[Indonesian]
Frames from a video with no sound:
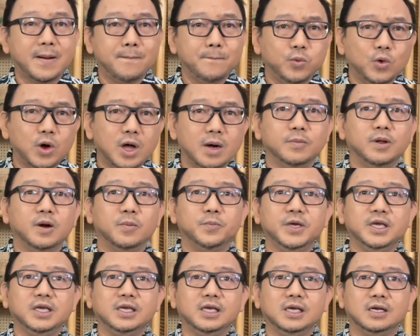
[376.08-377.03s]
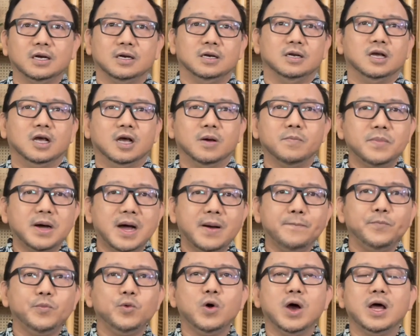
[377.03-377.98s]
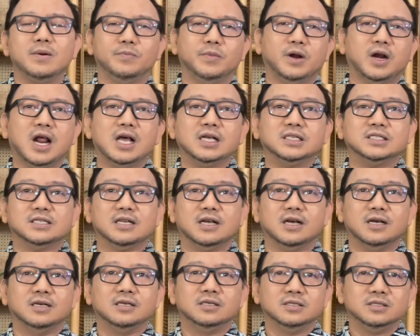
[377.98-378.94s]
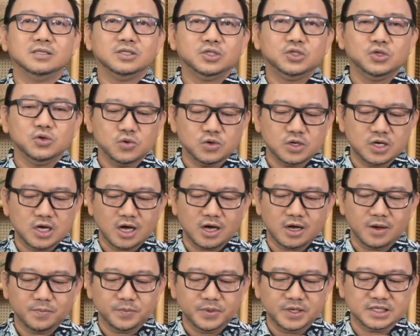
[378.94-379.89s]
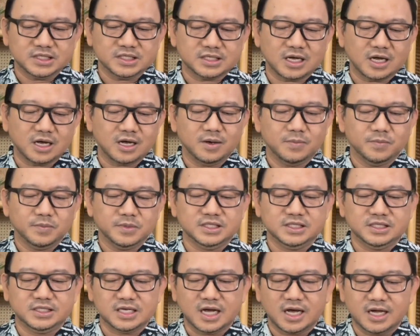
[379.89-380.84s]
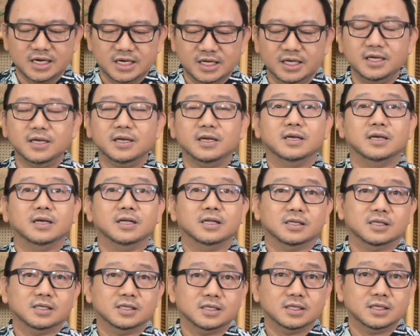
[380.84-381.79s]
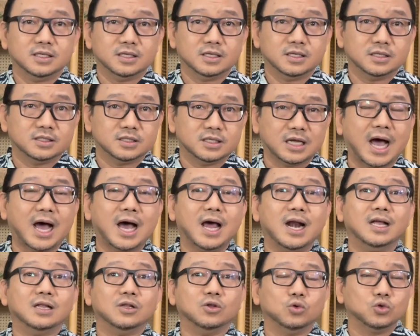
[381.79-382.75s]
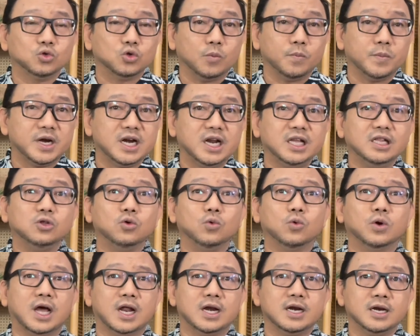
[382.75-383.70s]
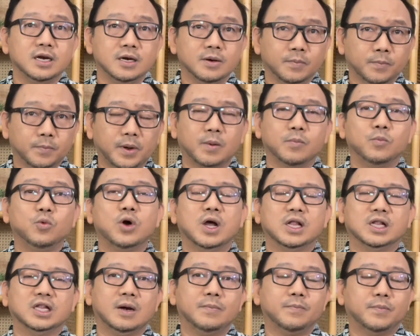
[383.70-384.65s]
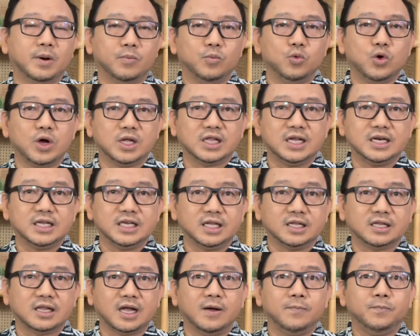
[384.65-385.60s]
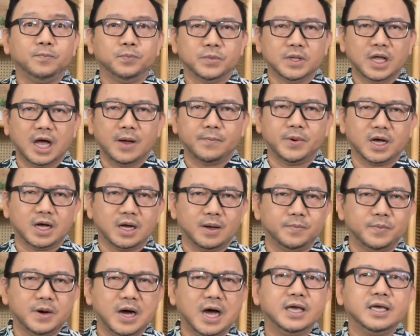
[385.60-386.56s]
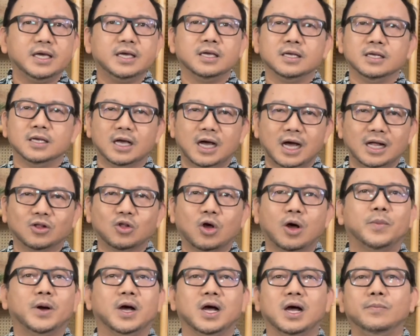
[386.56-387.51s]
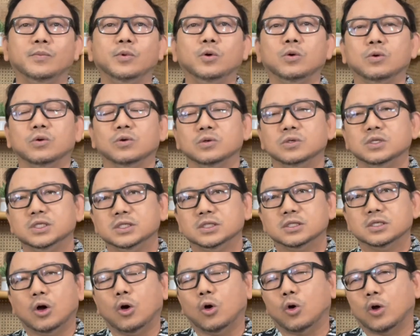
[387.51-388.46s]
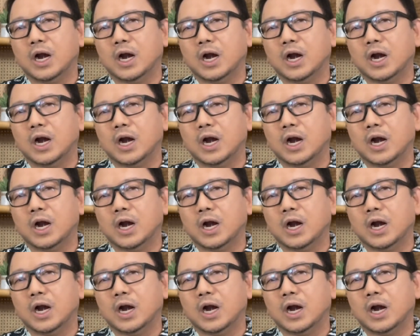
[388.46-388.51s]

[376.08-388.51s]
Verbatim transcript: Kemampuan berpikir, kemampuan merasa, juga bisa menjadi alat untuk menentukan perbuatan-perbuatan kita, apakah baik atau apakah buruk.